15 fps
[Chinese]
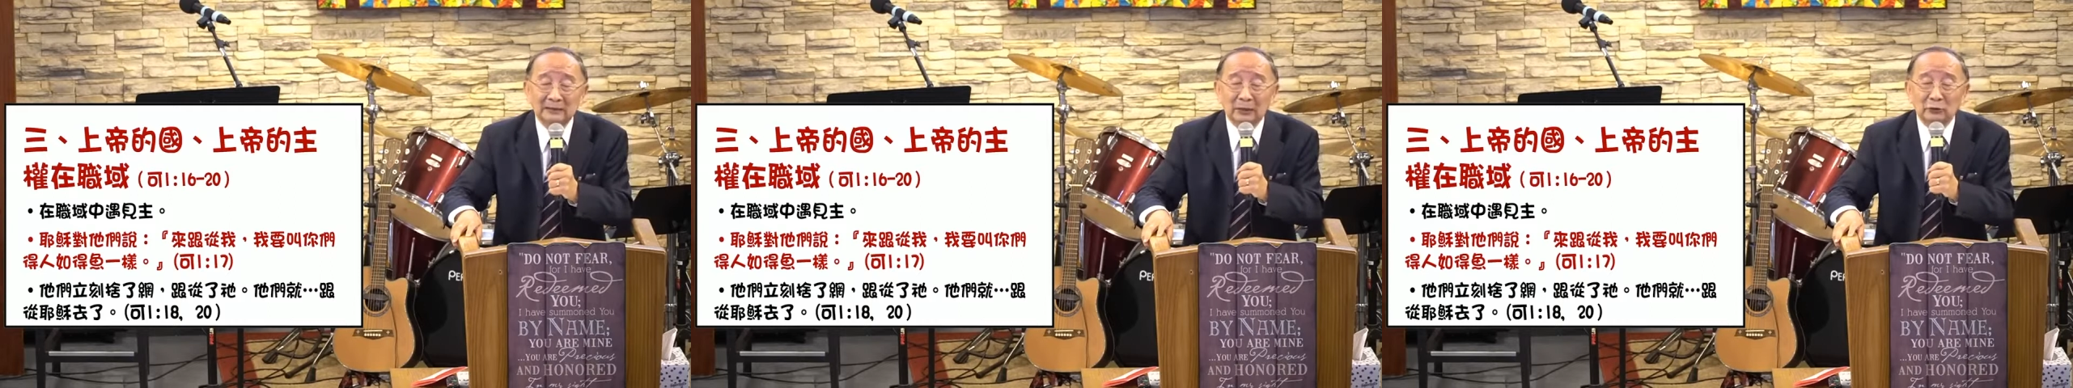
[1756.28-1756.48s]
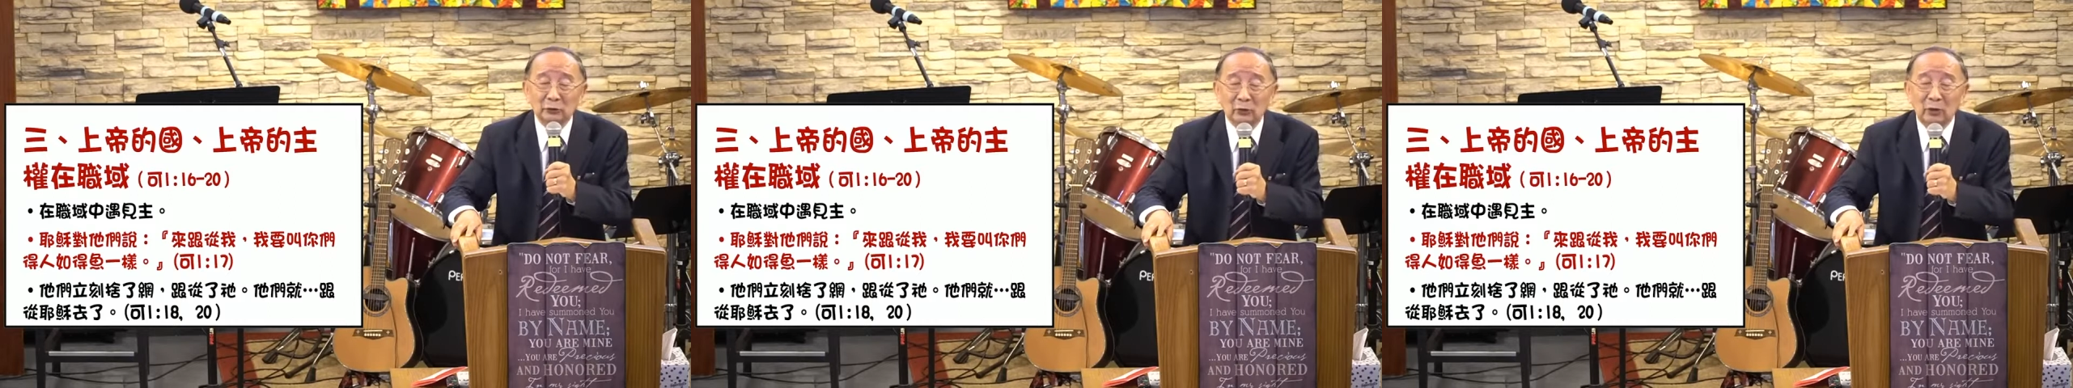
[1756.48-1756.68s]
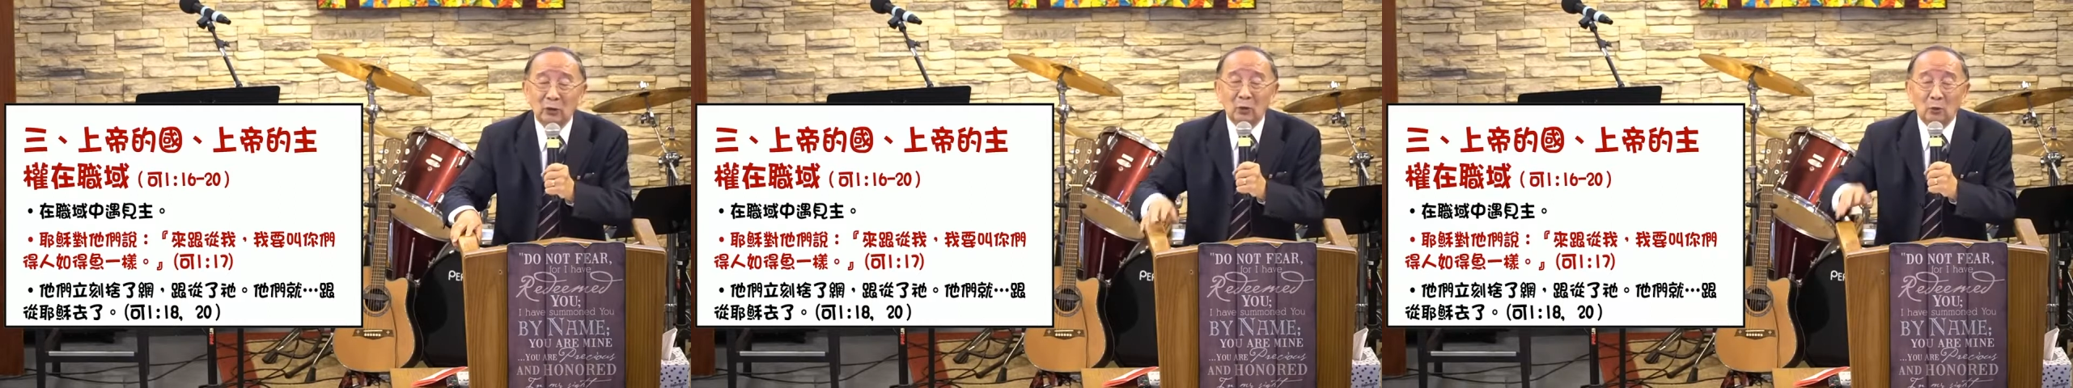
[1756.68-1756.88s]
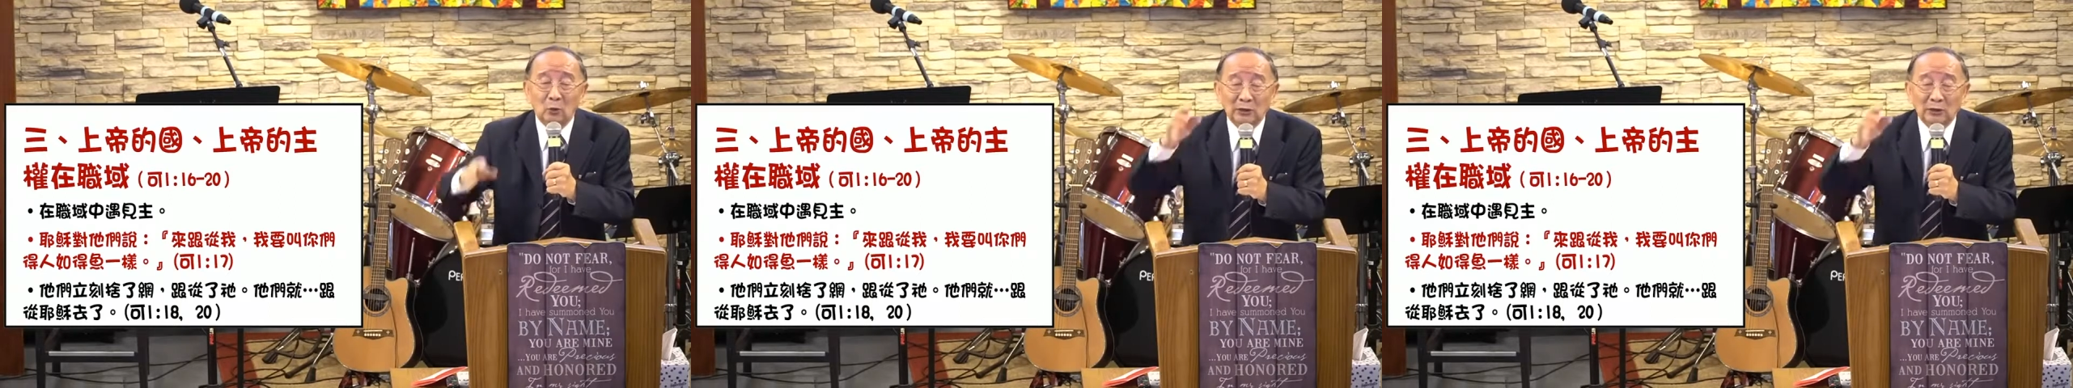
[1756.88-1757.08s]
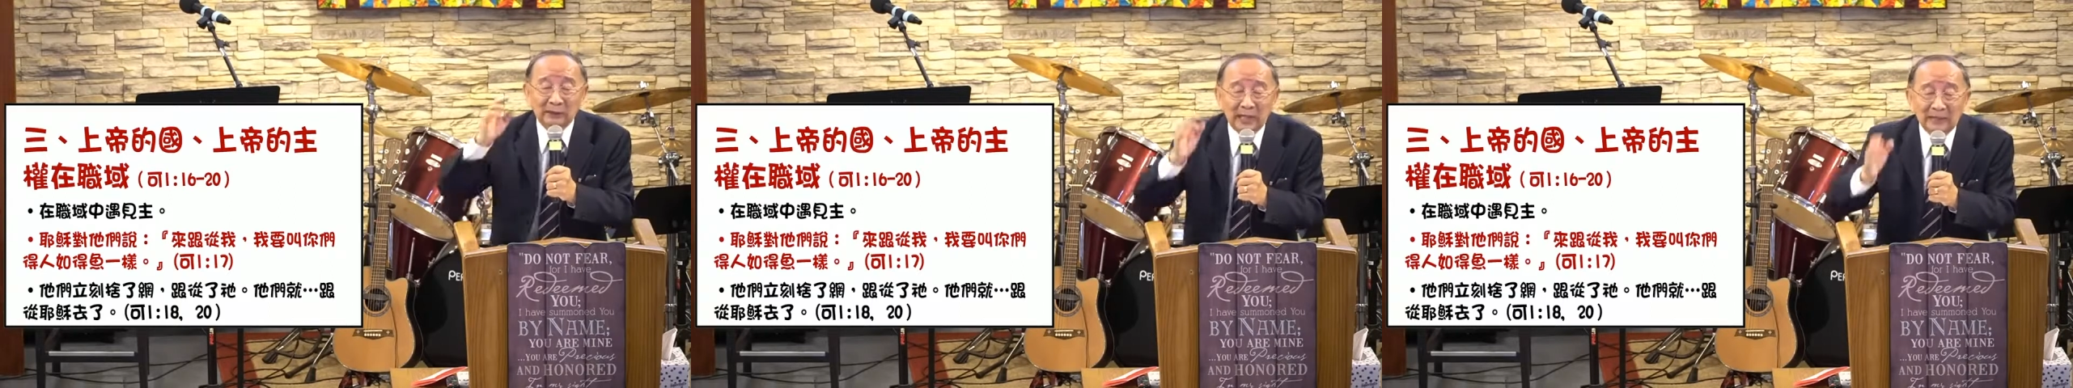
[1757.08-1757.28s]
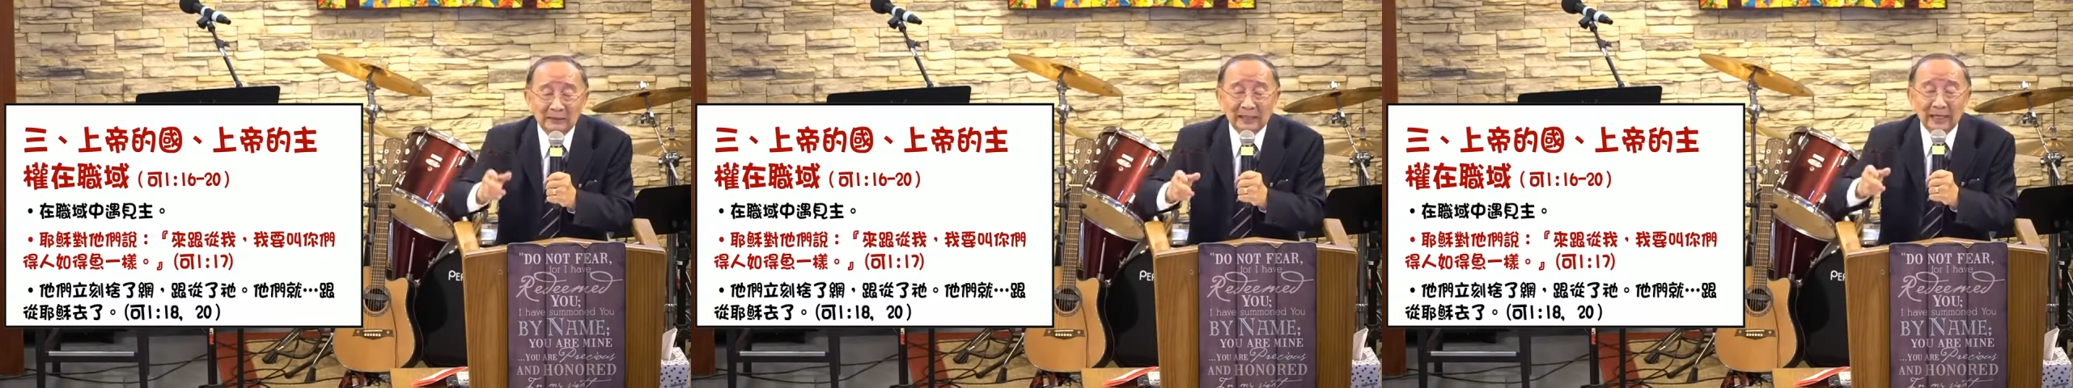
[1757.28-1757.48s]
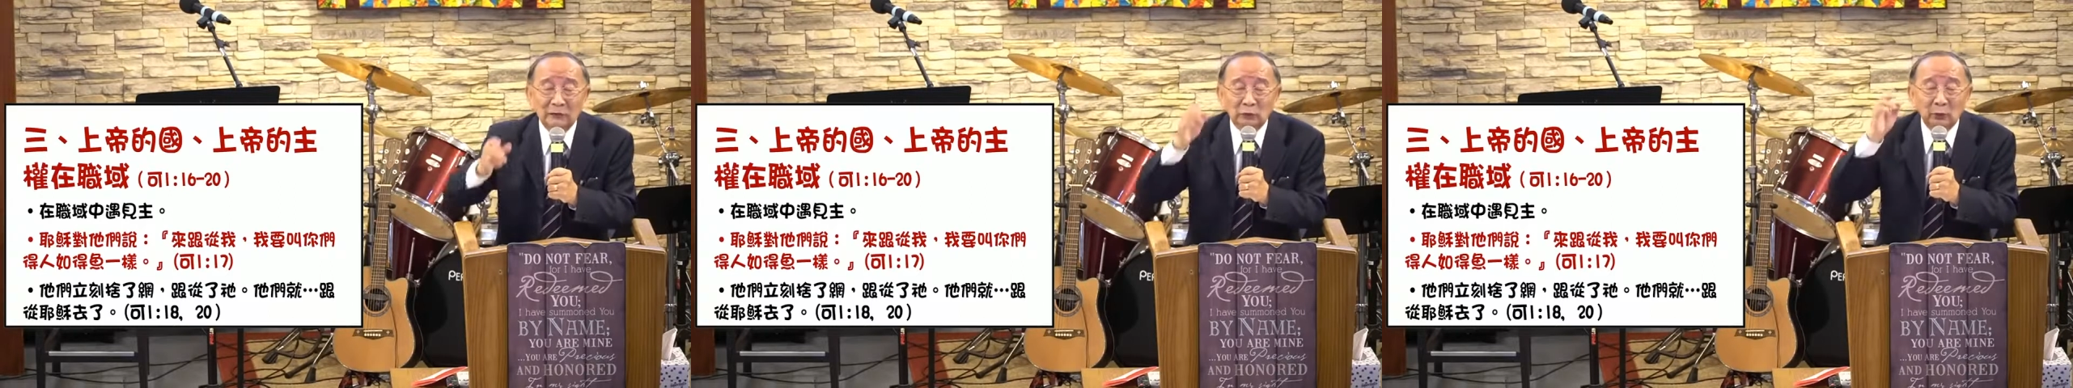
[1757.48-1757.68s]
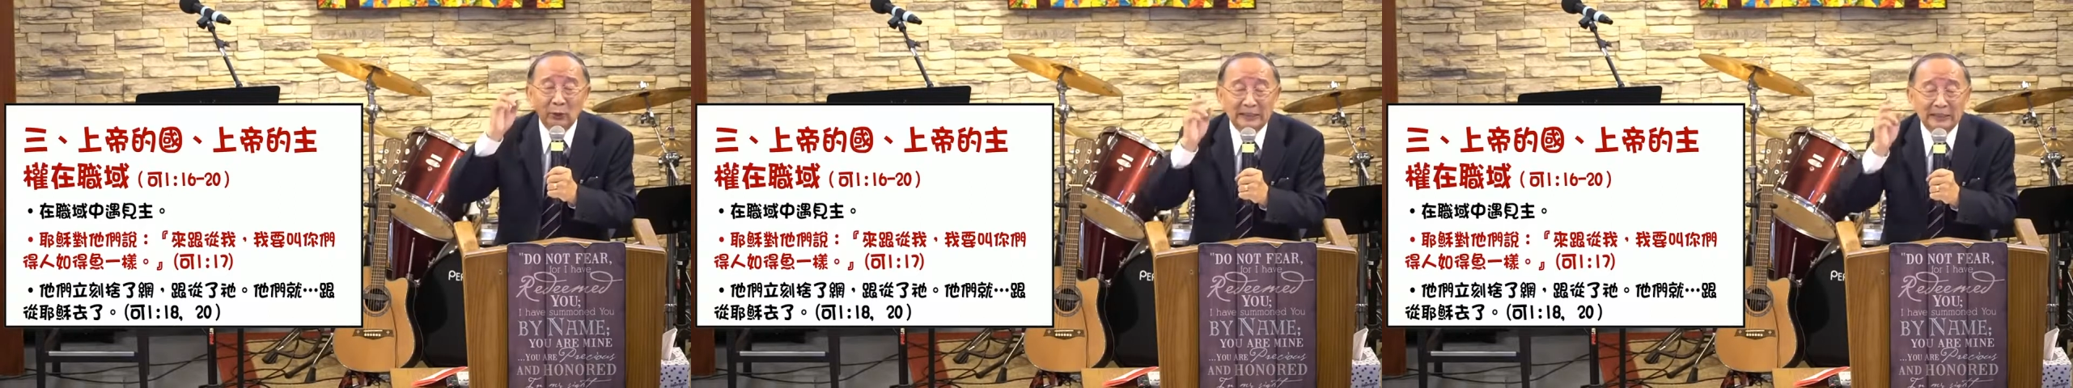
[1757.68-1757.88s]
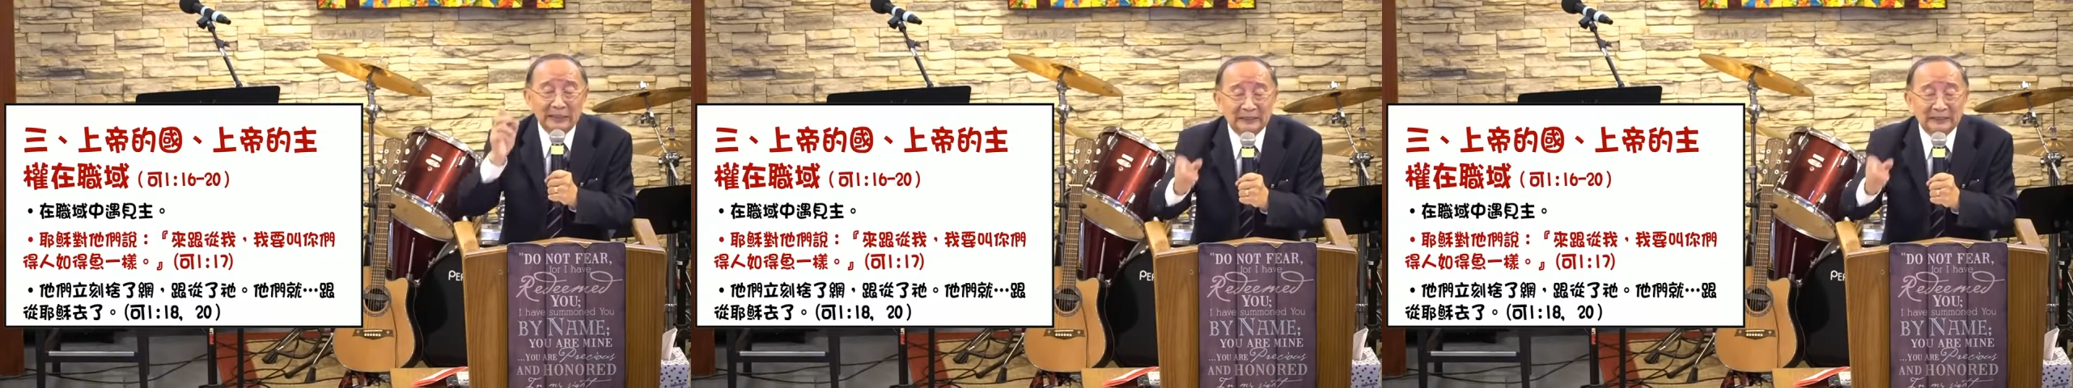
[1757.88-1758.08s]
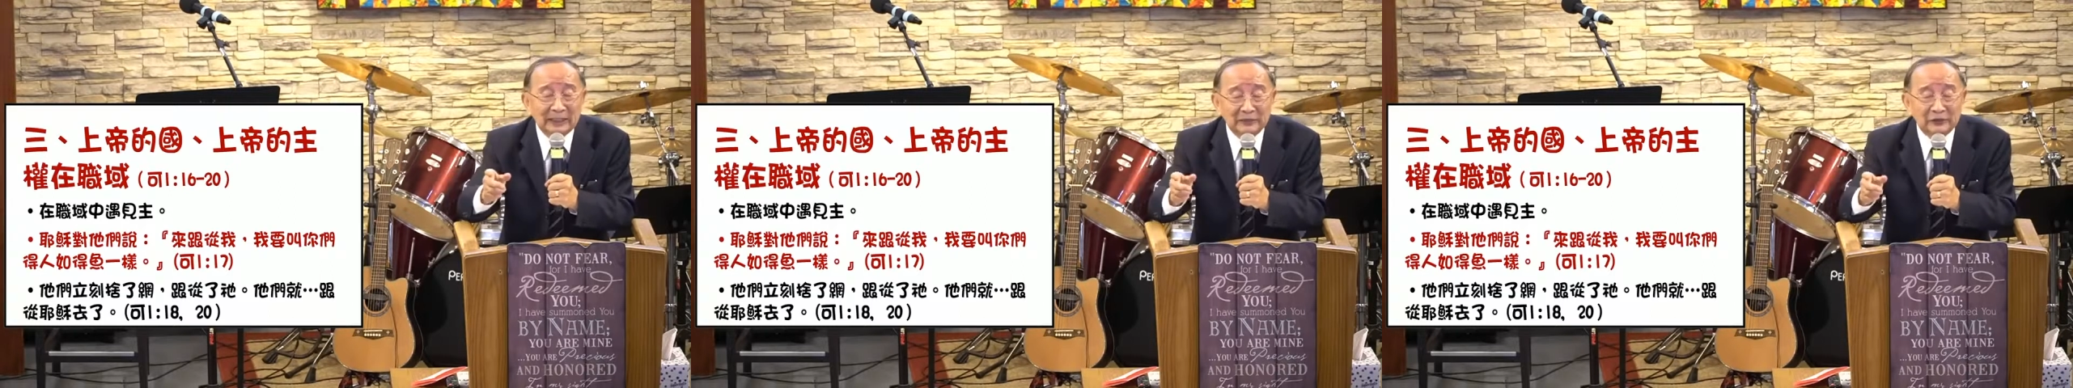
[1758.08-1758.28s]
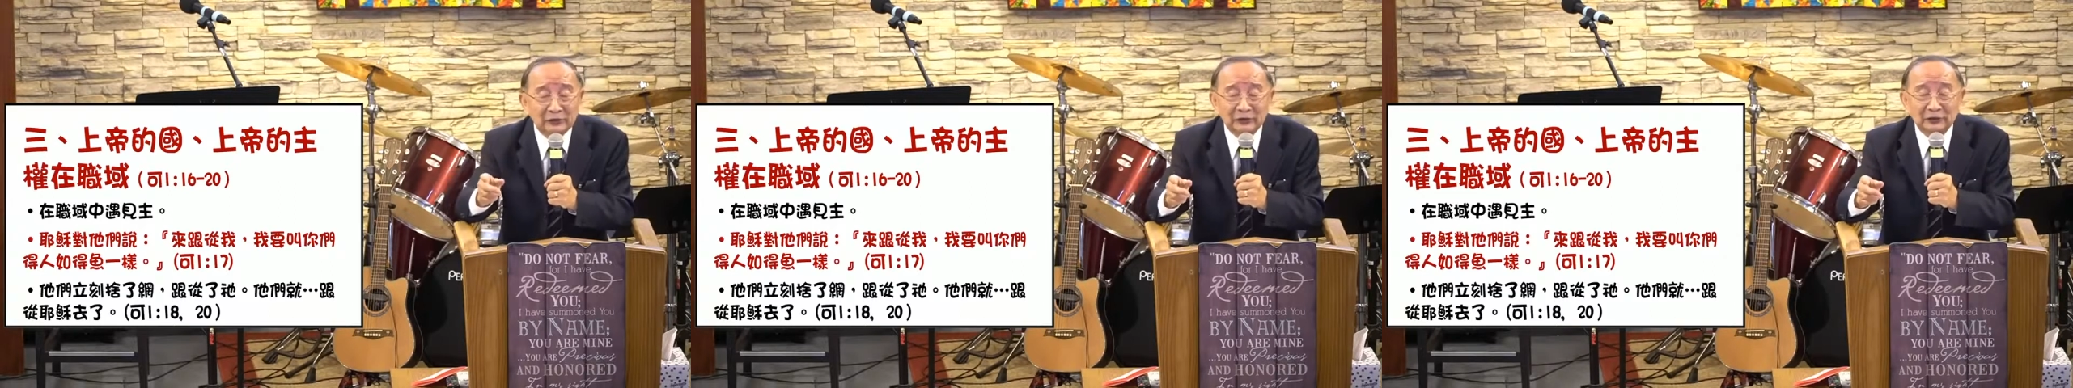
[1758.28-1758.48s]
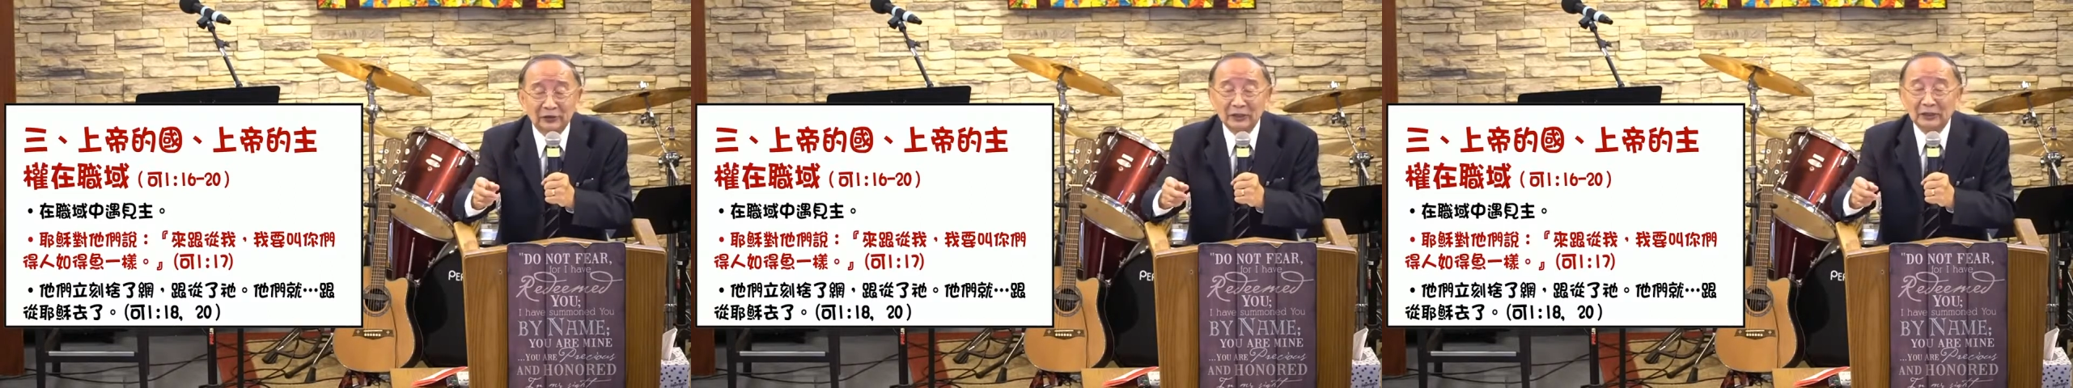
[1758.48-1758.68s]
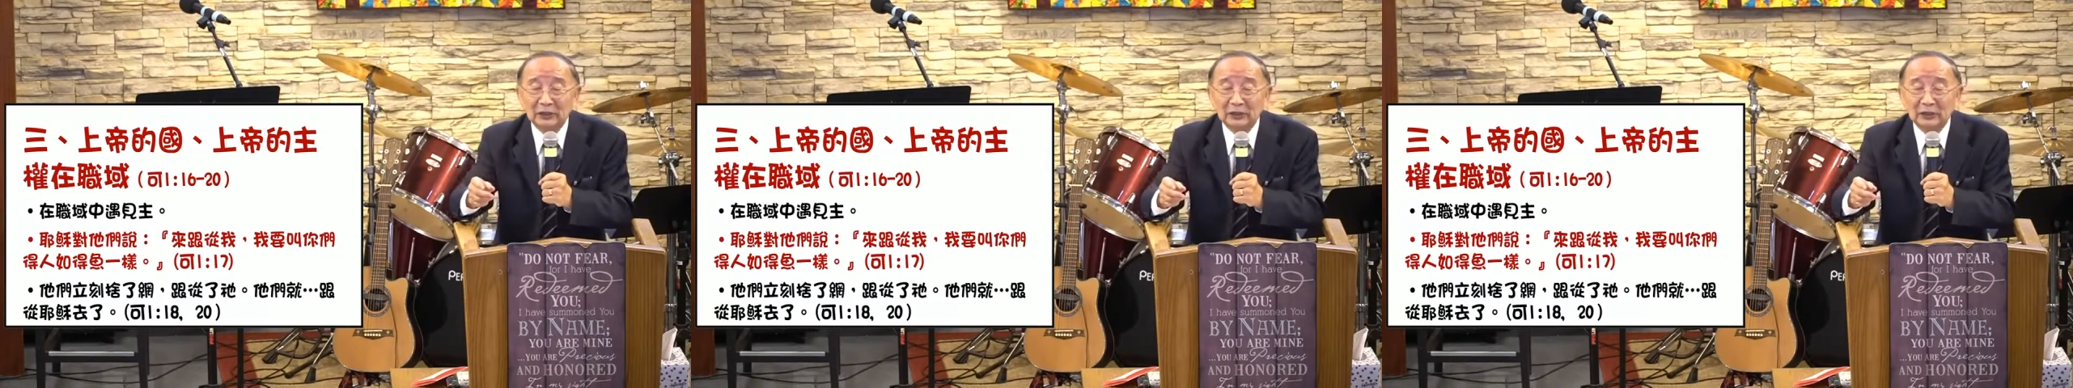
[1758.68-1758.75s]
到说，我刚才对你的认识，